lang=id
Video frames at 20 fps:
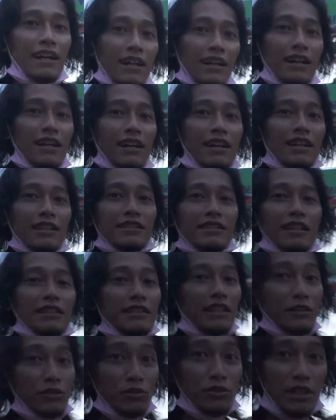uh,
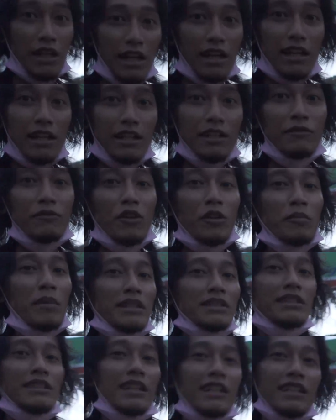selesai sudah
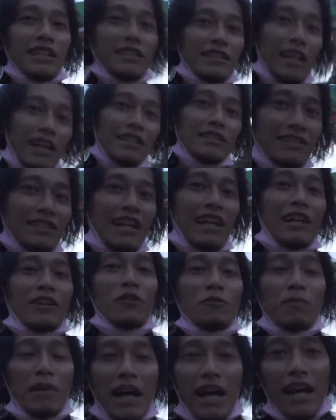informasi dari kita
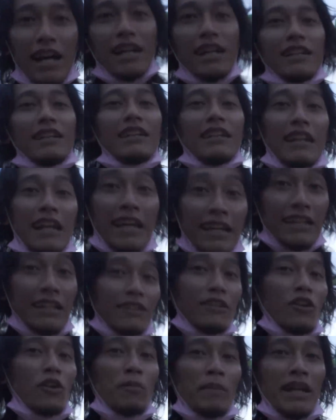jangan lupa like
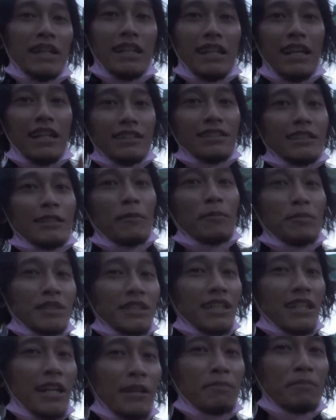comment and
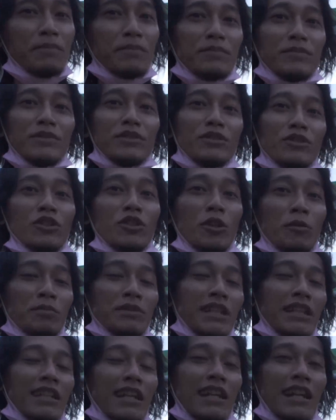subscribe YouTube
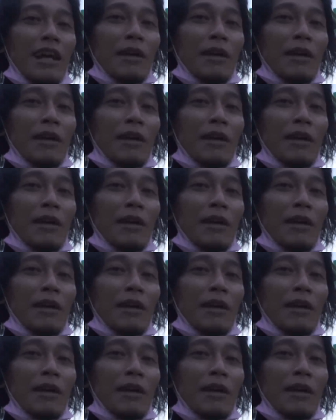channel